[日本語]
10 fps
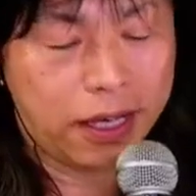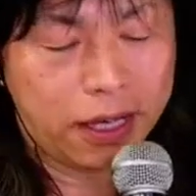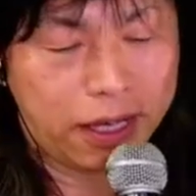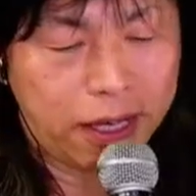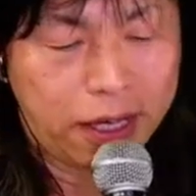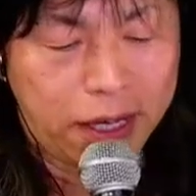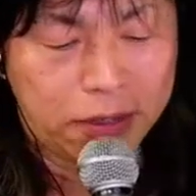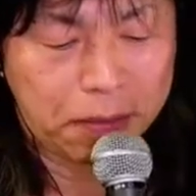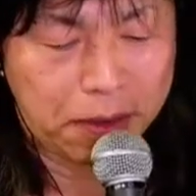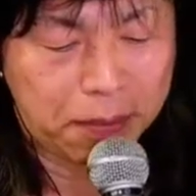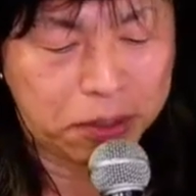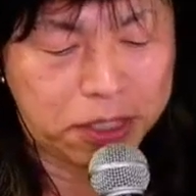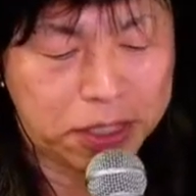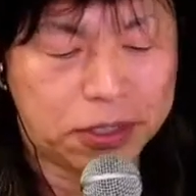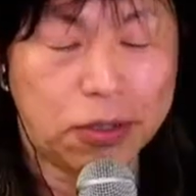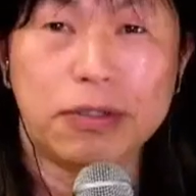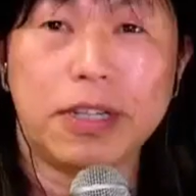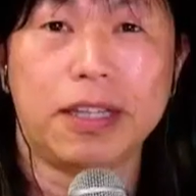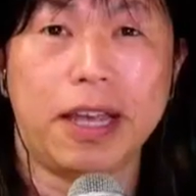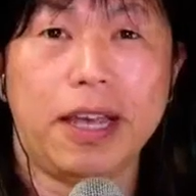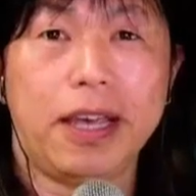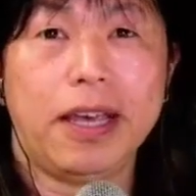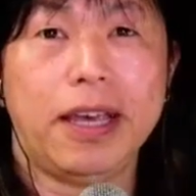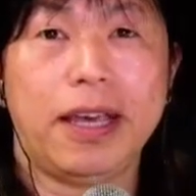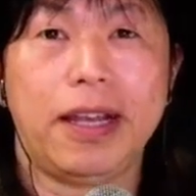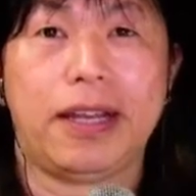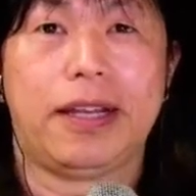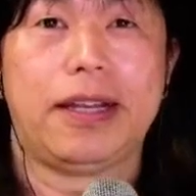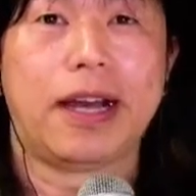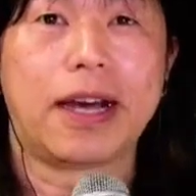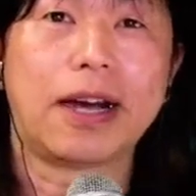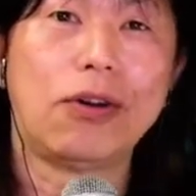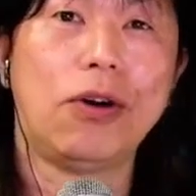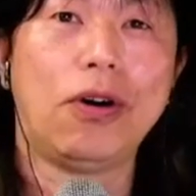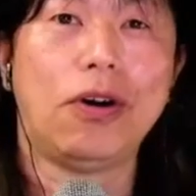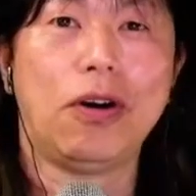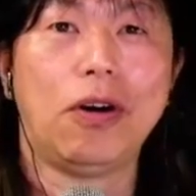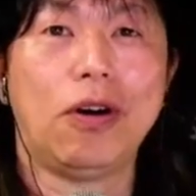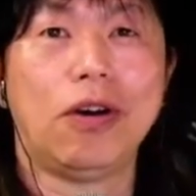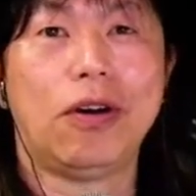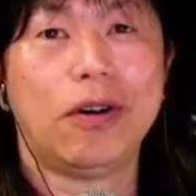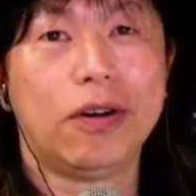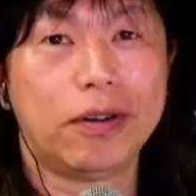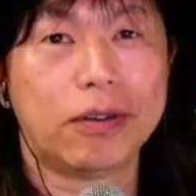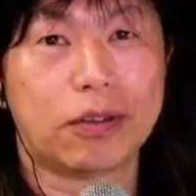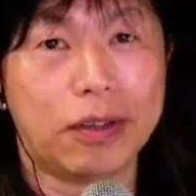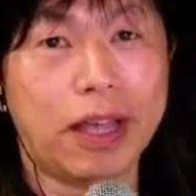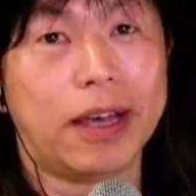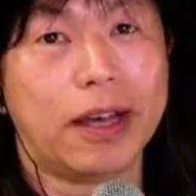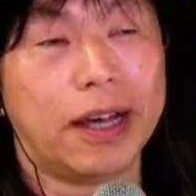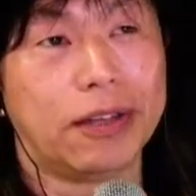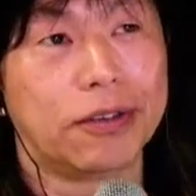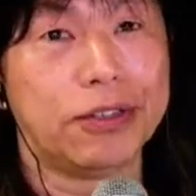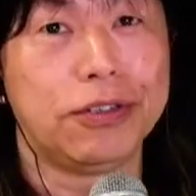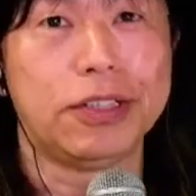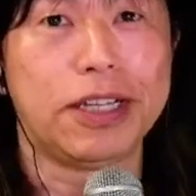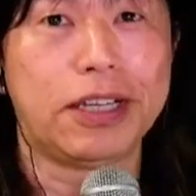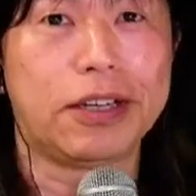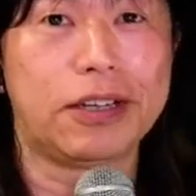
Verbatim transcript: えー、でまあもしそういうなんで、えー、なんかこうねあの急に